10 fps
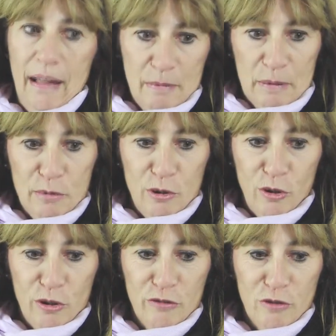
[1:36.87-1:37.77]
Heimat
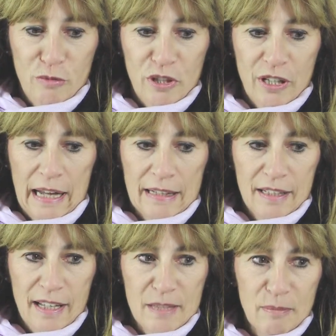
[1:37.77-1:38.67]
bedeutet für mich
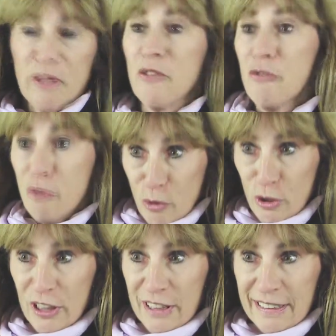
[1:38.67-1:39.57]
eigentlich erstmal ein
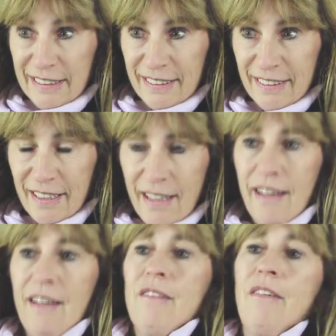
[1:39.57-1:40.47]
Gefühl,
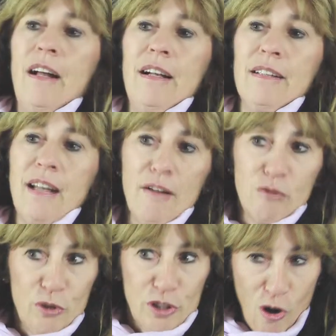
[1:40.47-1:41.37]
weil da,
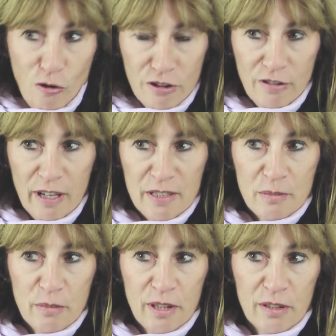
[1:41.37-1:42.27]
wo ich
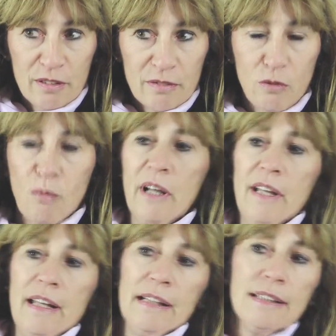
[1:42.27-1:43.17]
aufgewachsen bin, wo
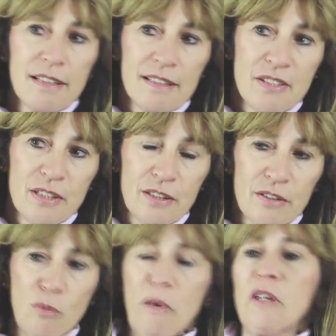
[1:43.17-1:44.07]
meine Eltern
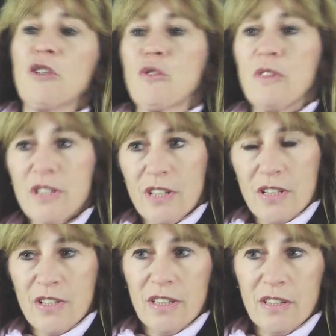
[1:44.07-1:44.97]
sind, wo meine
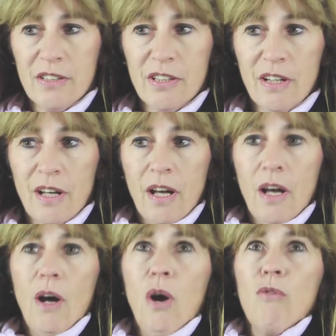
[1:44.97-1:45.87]
Geschwister sind,
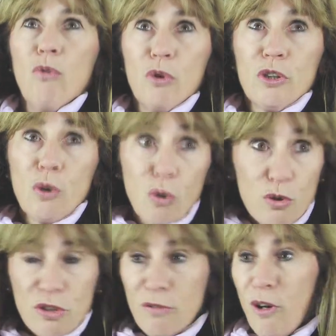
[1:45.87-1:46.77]
wo ich
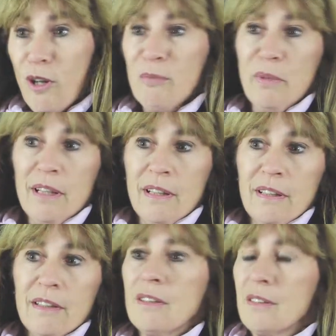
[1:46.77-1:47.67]
groß geworden
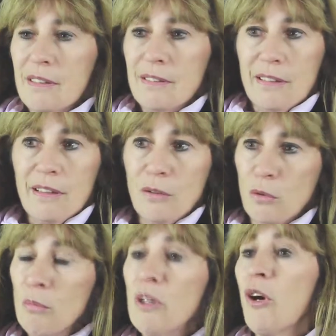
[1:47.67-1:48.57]
bin
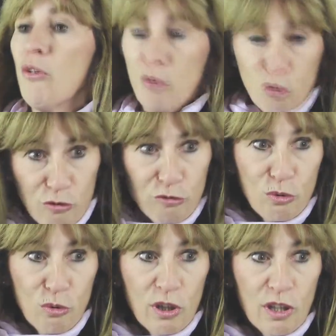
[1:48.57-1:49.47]
und mich auch
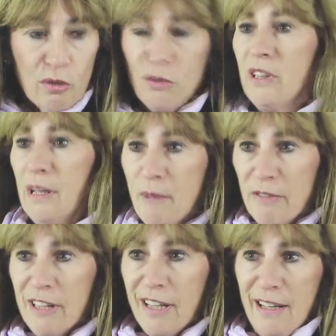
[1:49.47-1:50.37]
wohlfühle und
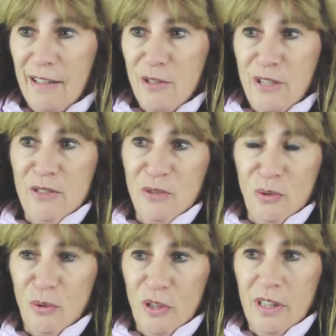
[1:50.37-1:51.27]
immer wieder gerne hin
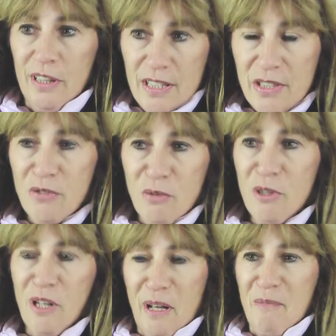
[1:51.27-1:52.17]
zurückgehe, das ist für
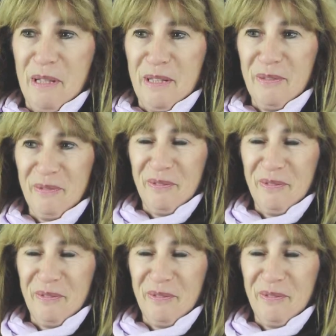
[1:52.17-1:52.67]
mich Heimat.